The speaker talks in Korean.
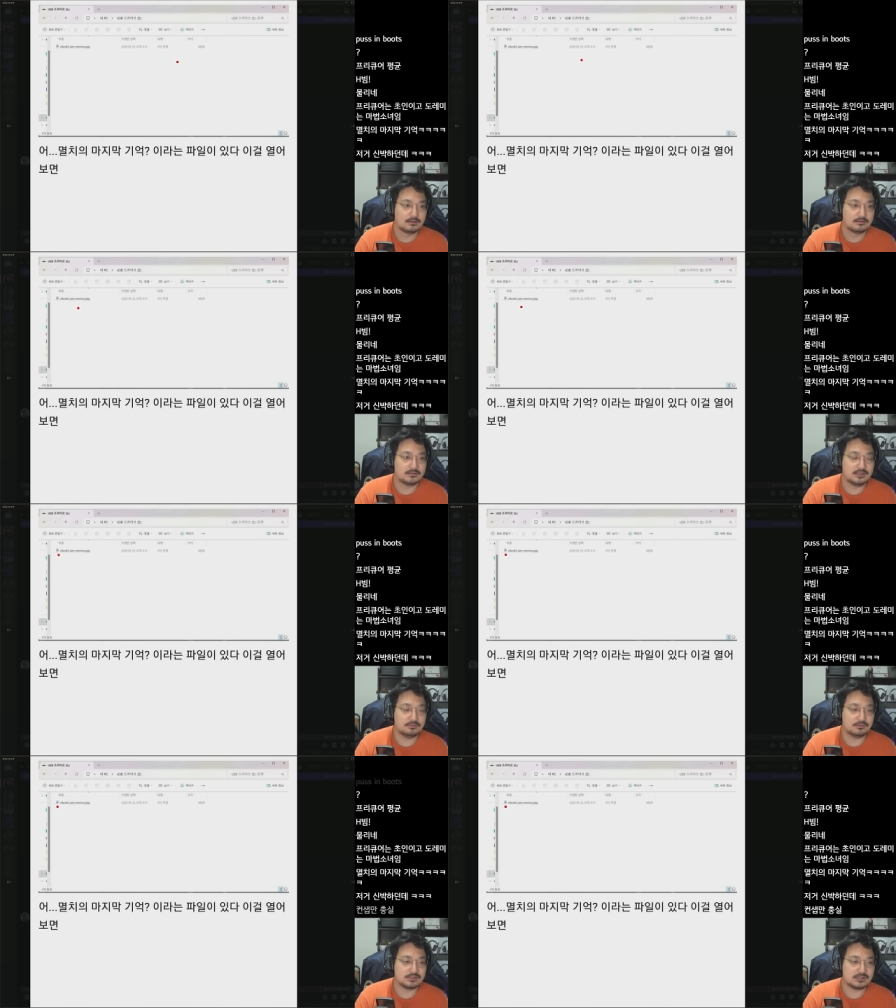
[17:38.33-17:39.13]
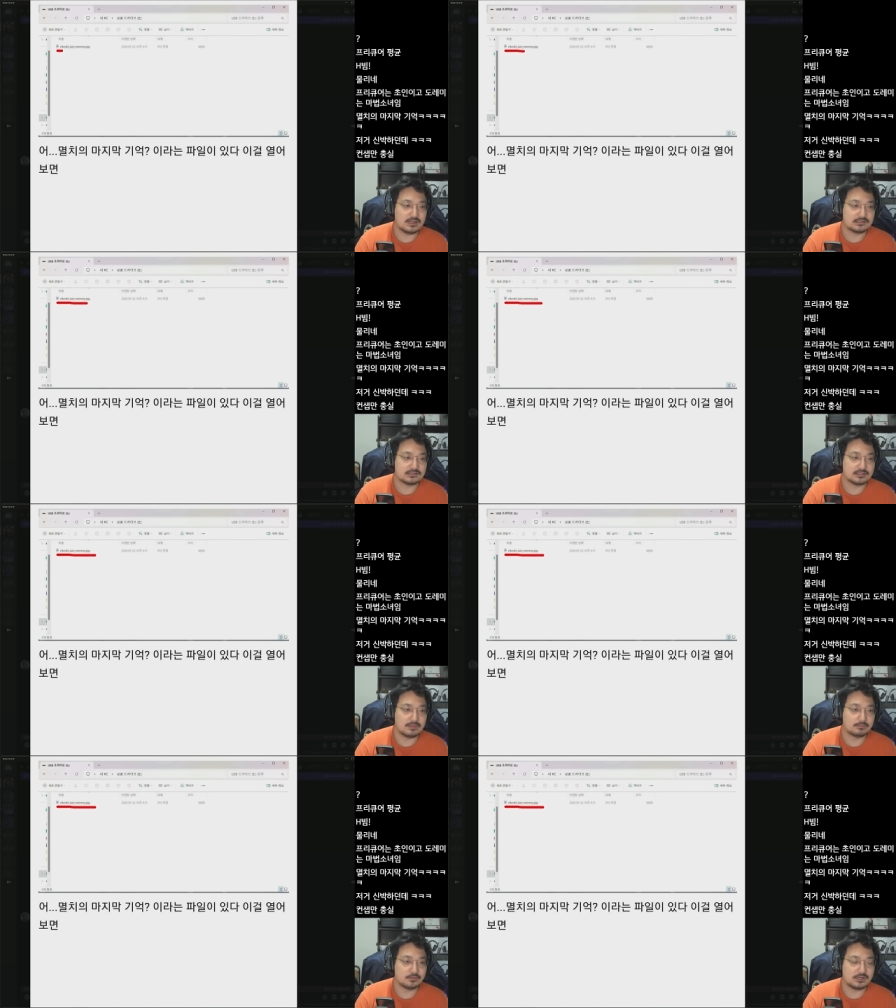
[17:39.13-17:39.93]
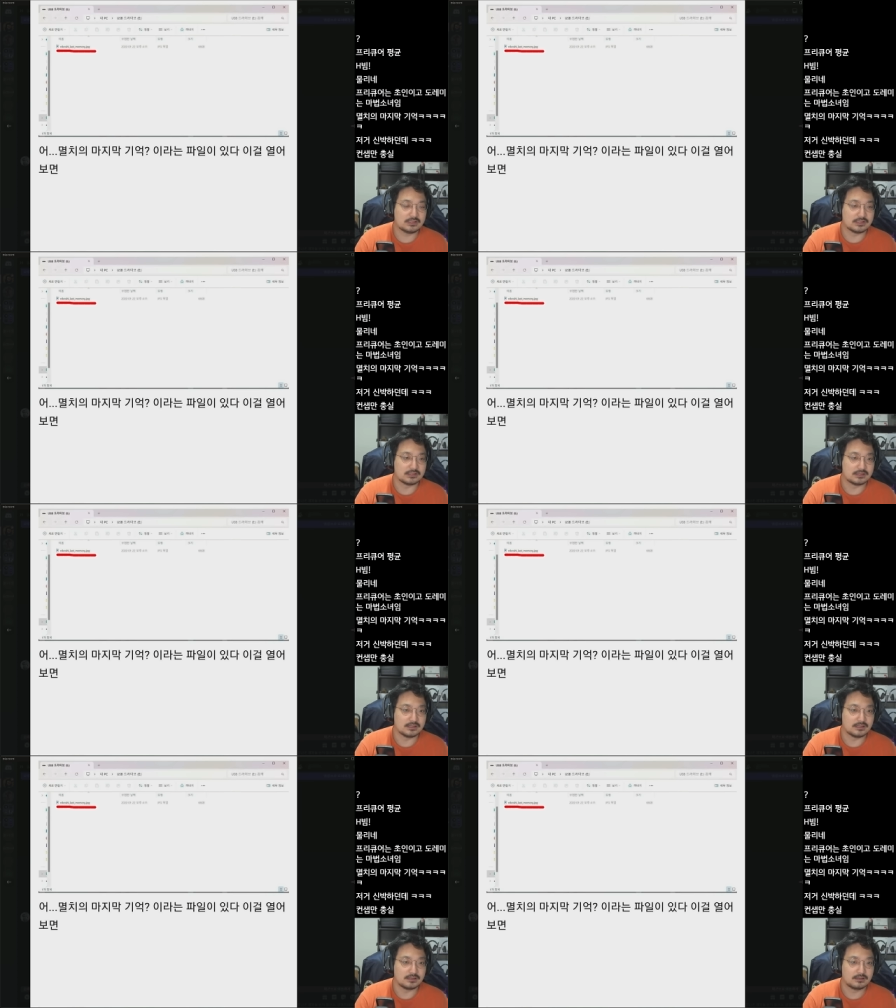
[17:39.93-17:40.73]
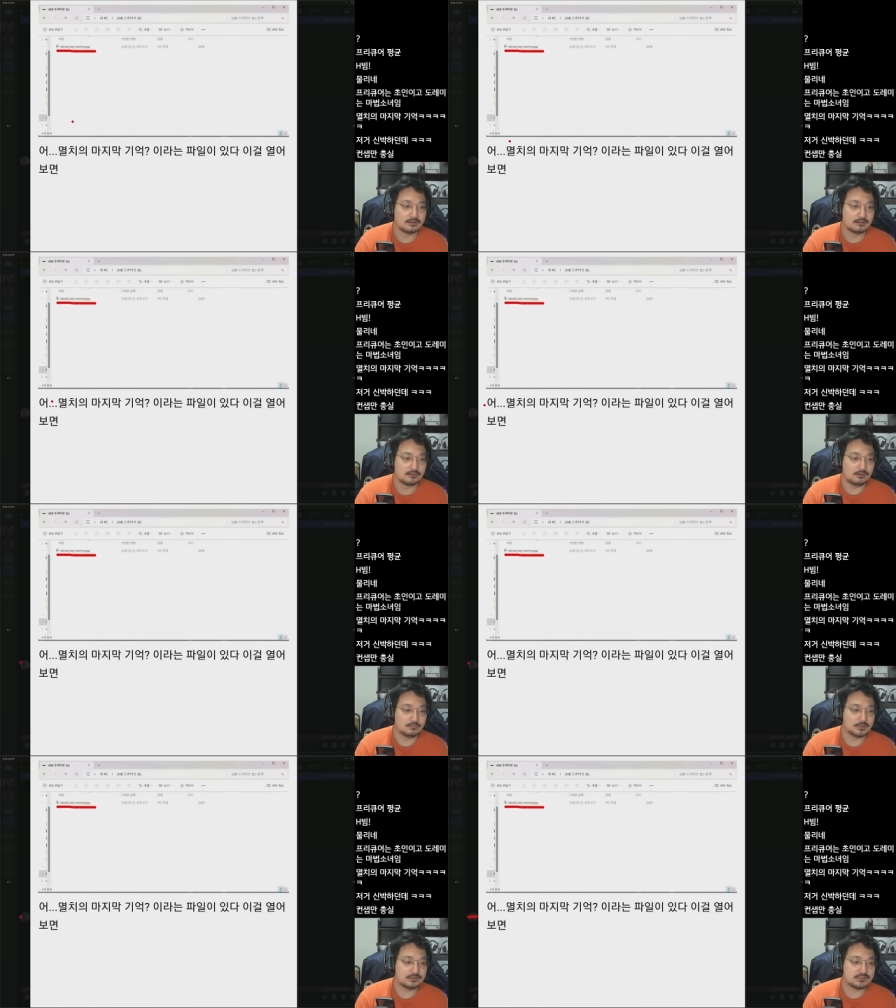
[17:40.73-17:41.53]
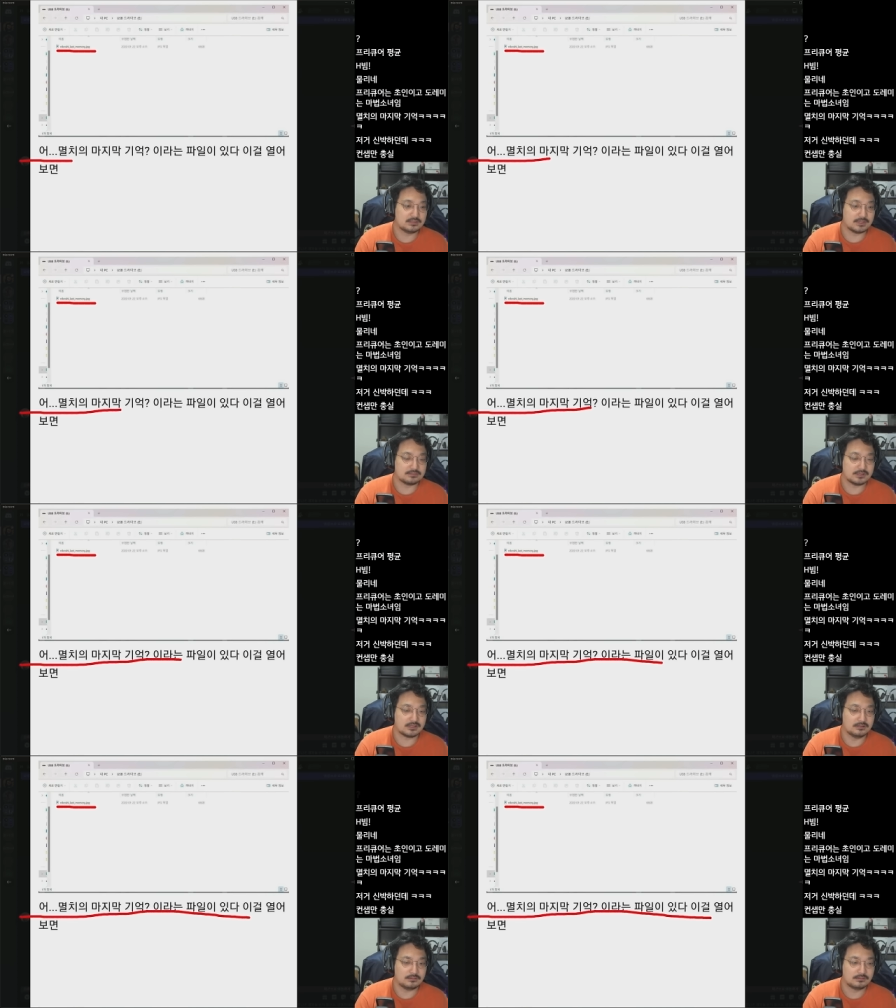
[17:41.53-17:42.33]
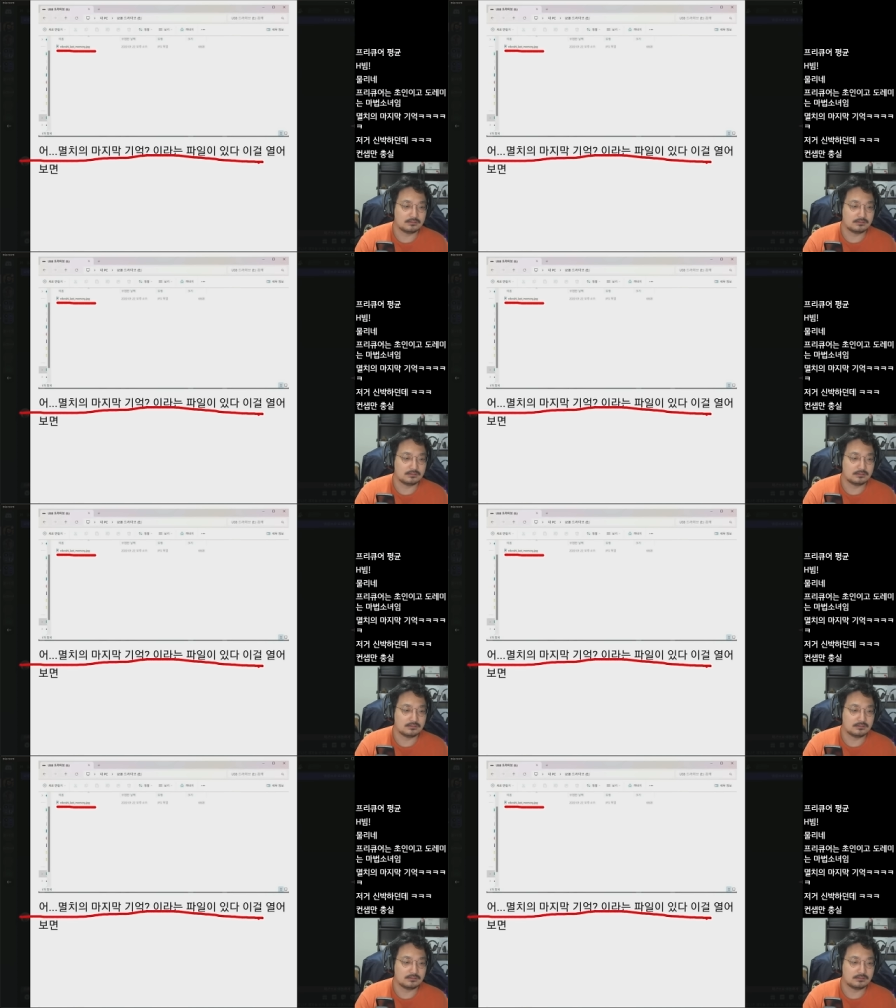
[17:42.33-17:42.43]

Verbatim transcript: 니보시 레스트 메모리라는 게 있대. 어? 멸치의 마지막 기억?